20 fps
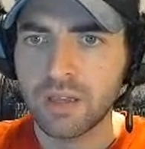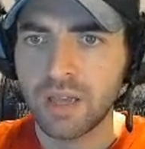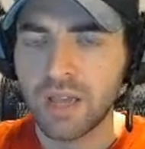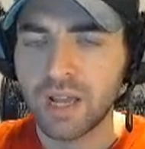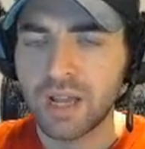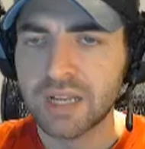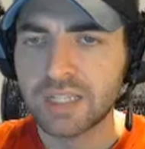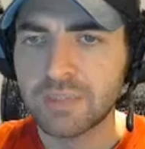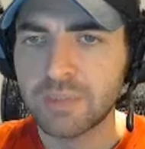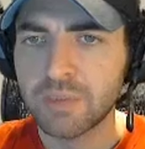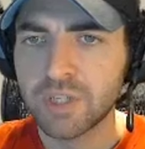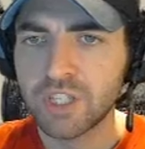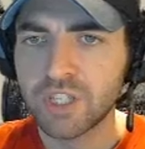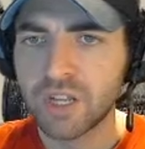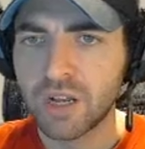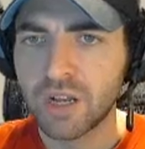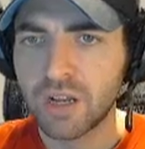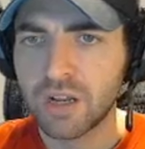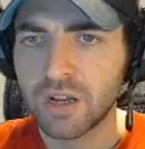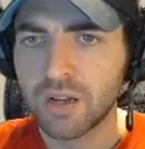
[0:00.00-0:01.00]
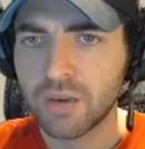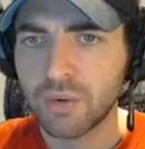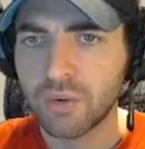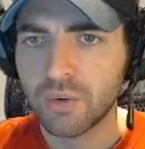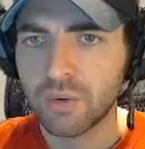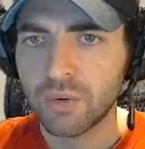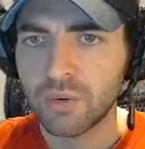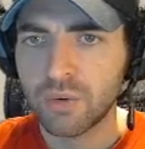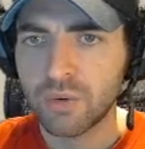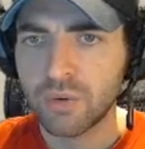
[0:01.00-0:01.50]
يعني سبيشال
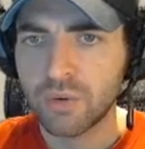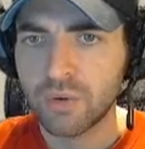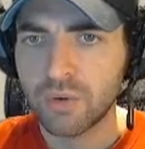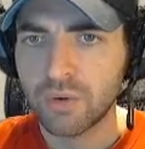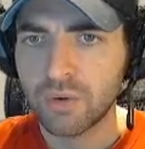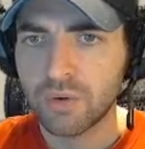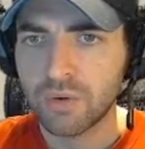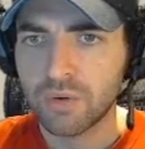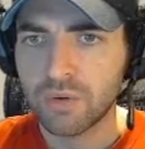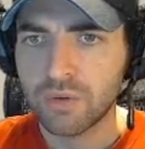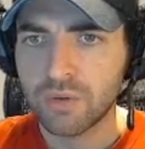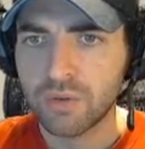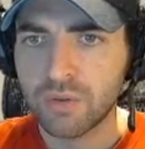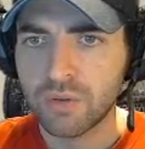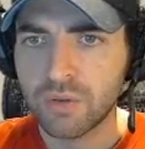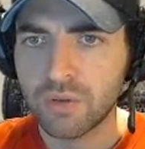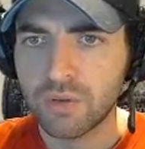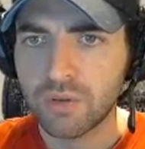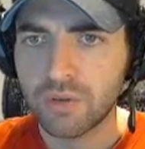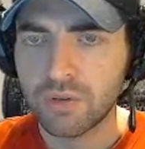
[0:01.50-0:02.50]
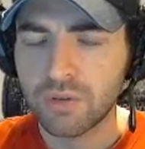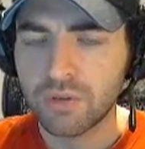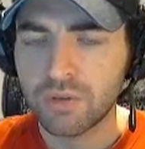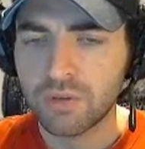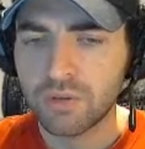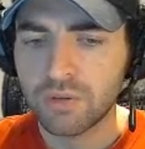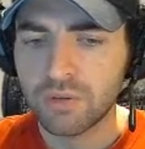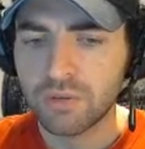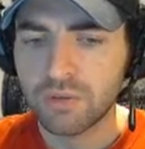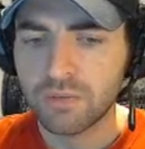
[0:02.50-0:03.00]
او
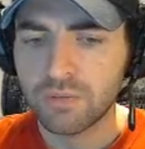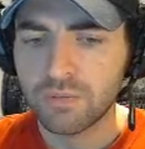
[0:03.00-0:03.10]
آه